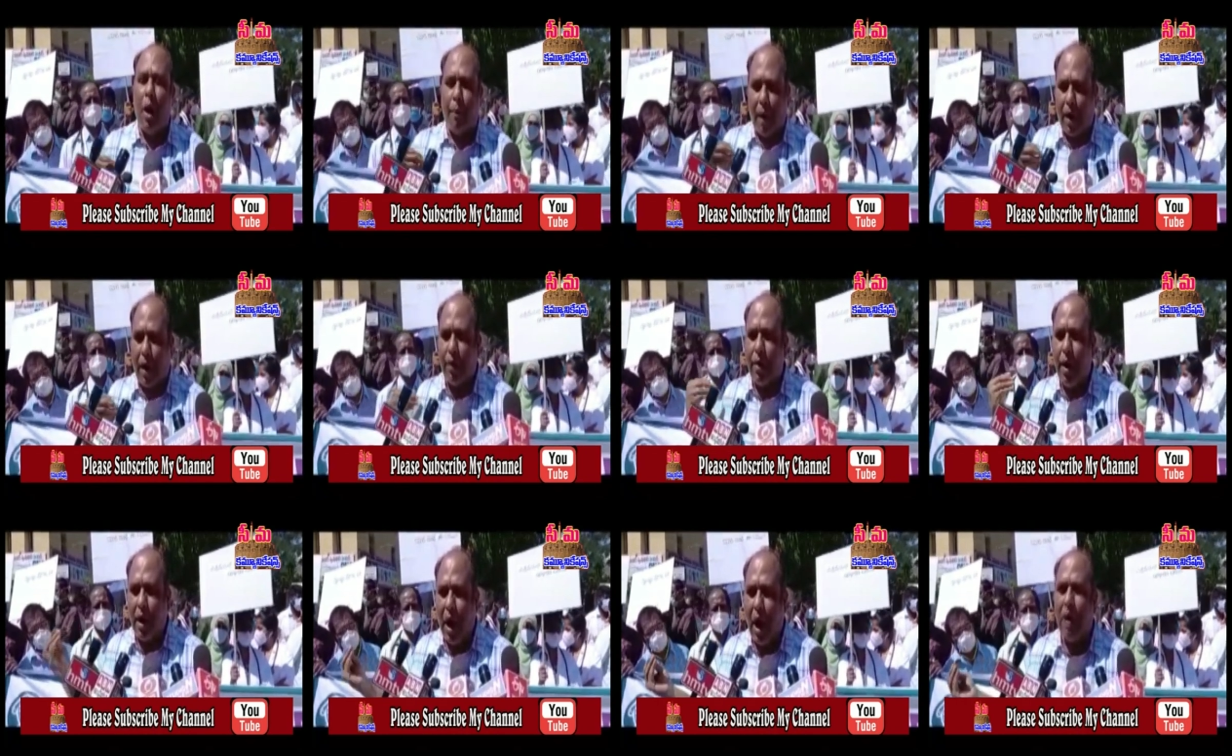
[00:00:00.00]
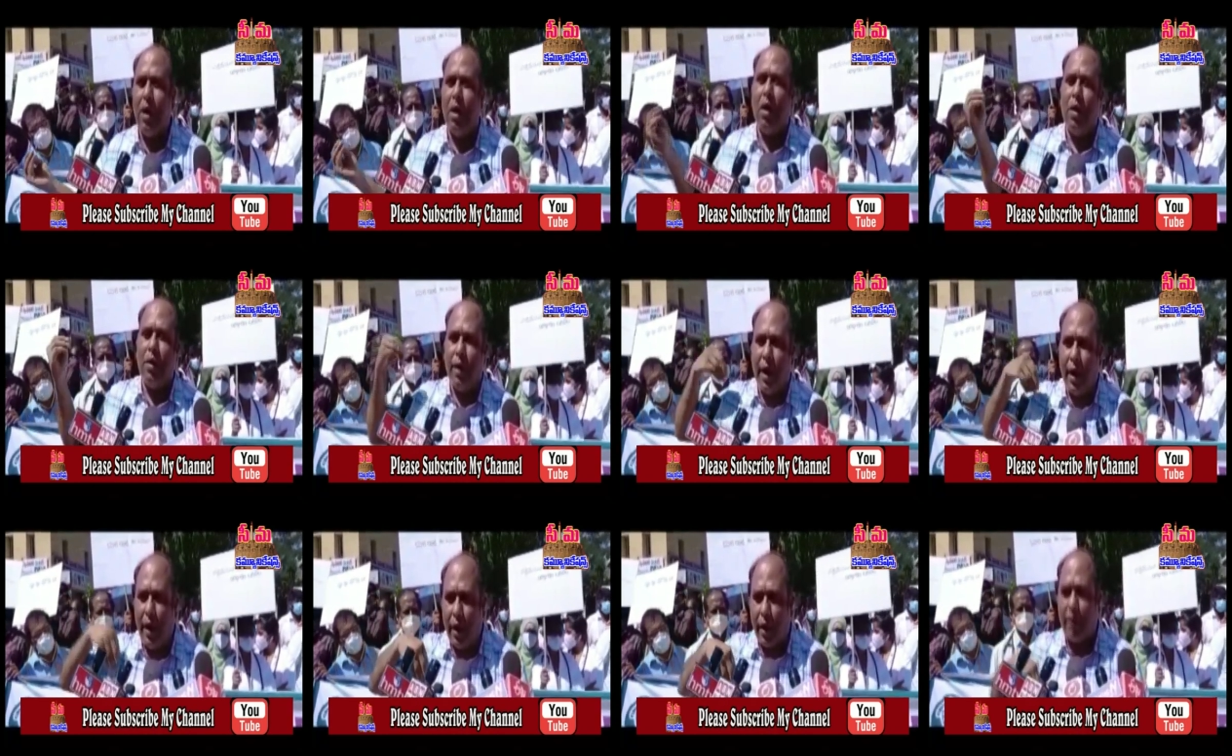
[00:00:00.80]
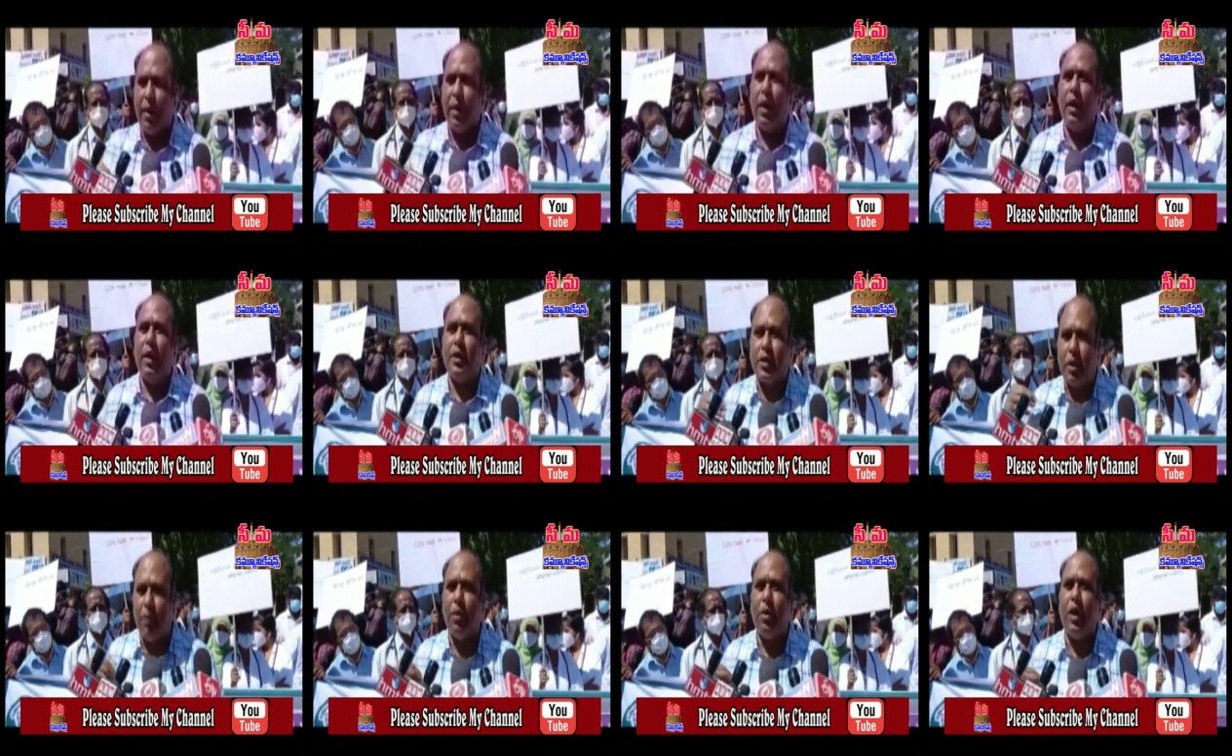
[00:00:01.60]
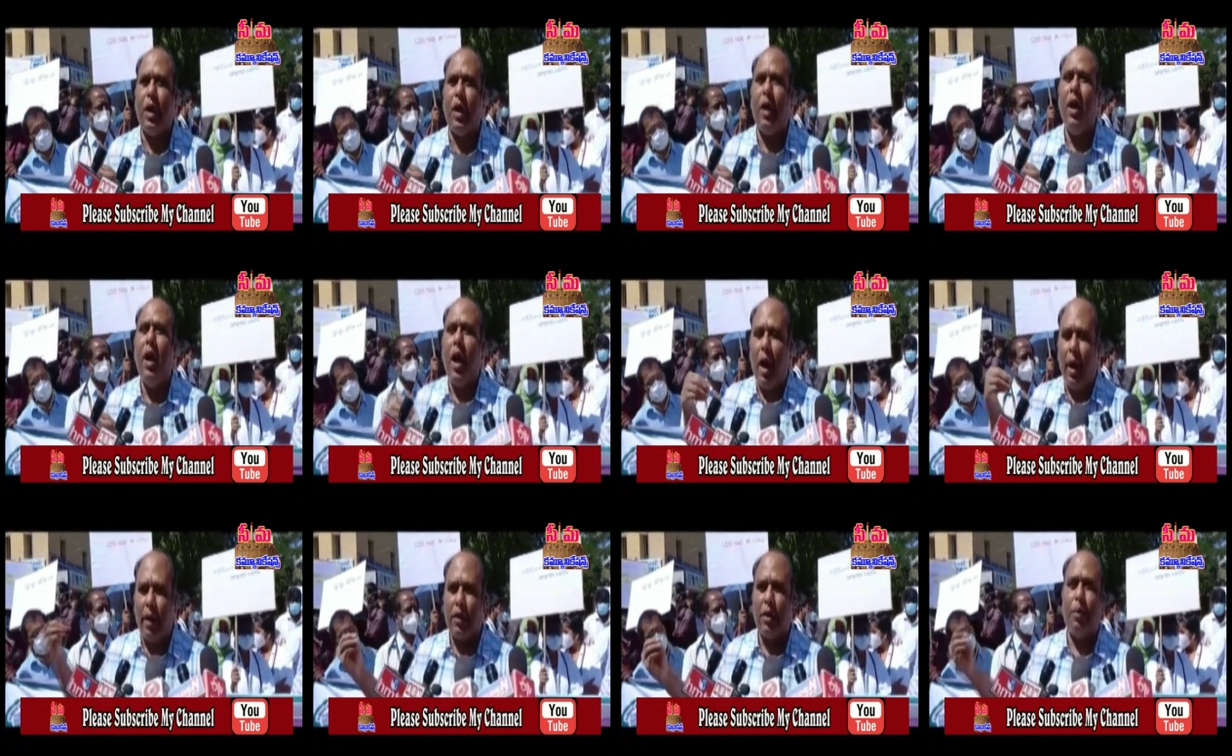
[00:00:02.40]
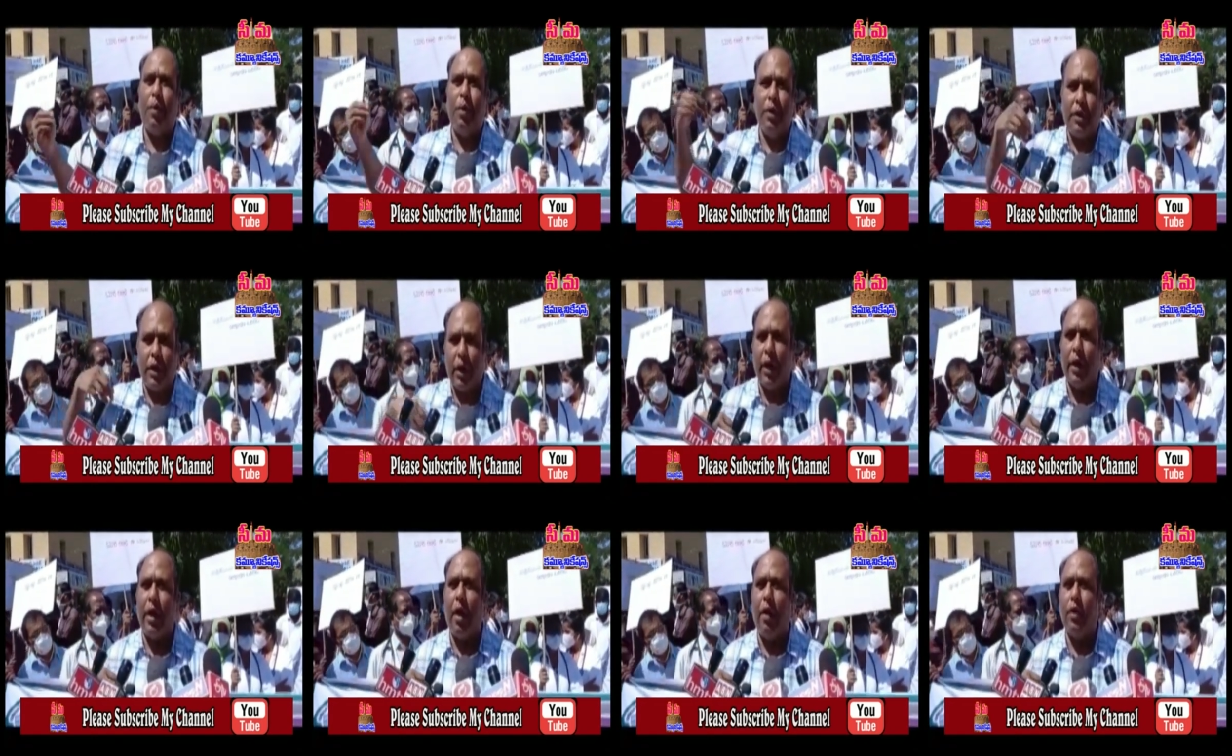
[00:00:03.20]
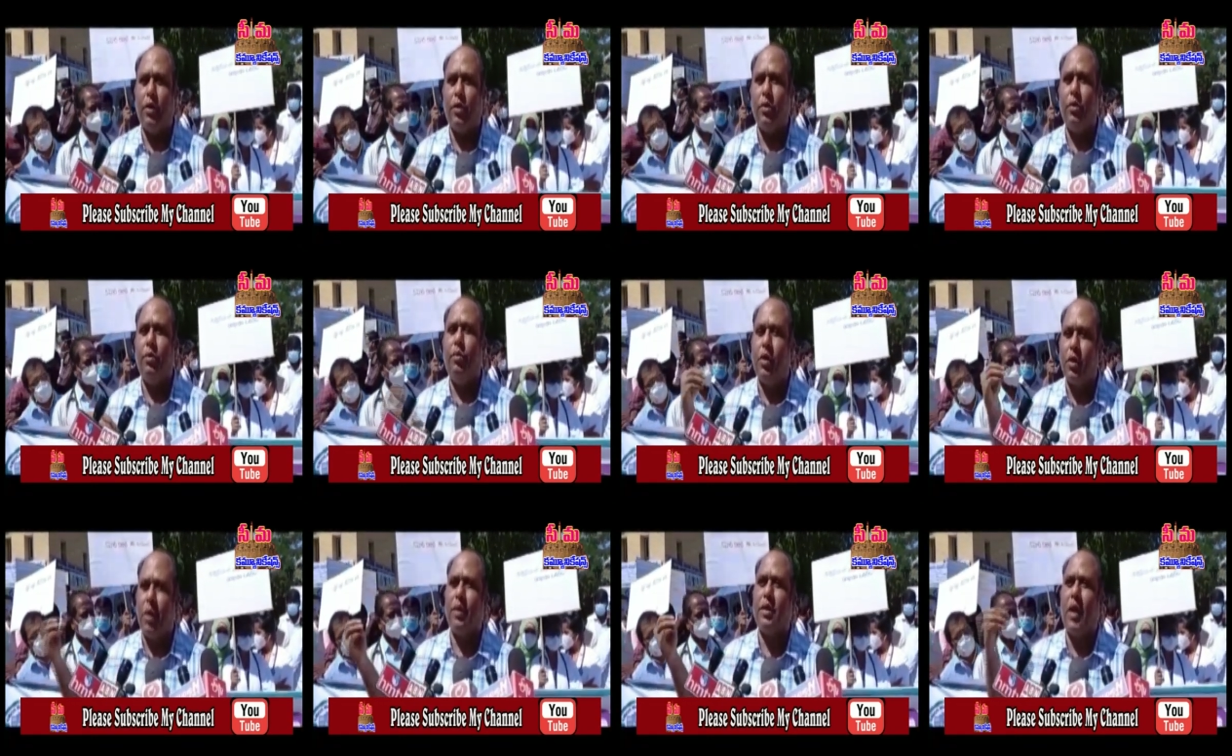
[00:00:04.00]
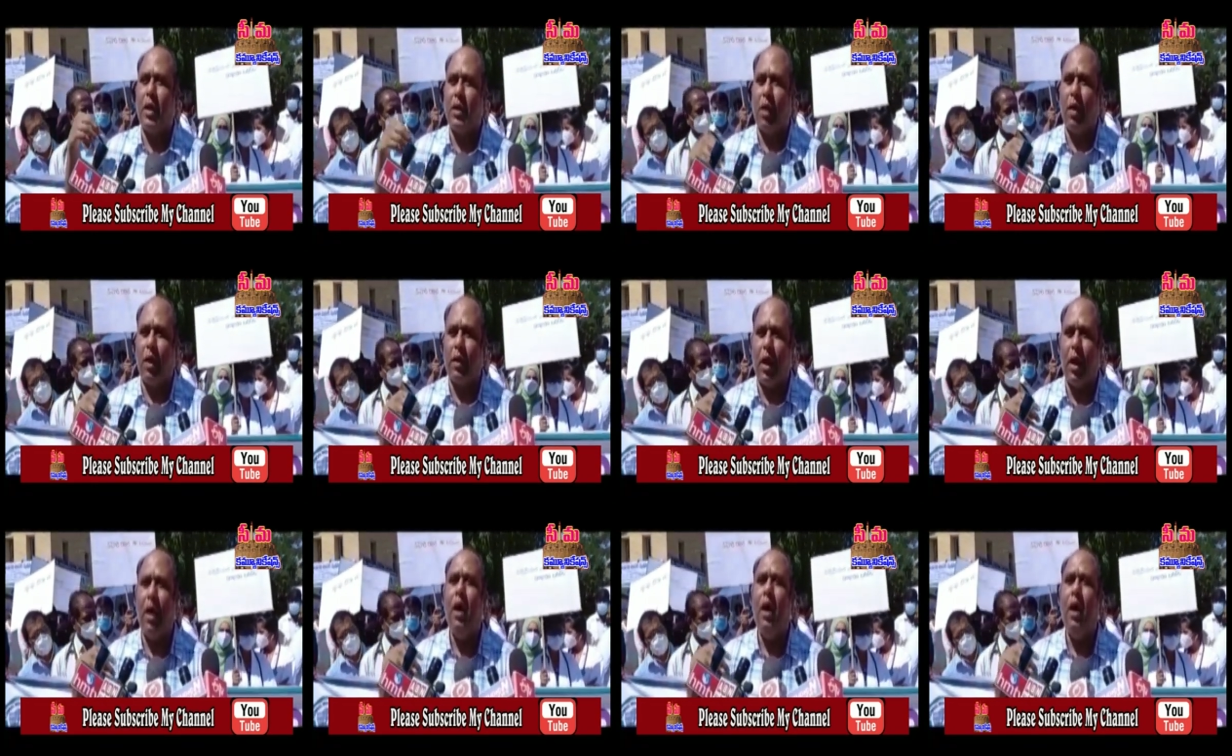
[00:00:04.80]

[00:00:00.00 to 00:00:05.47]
పక్కనున్న కాలేజీలో ఎవరైనా అటువంటి ఇష్టం ఉంటే అనంతపూర్ నుంచి ఇక్కడికి రావచ్చు మూడు సంవత్సరాల తర్వాత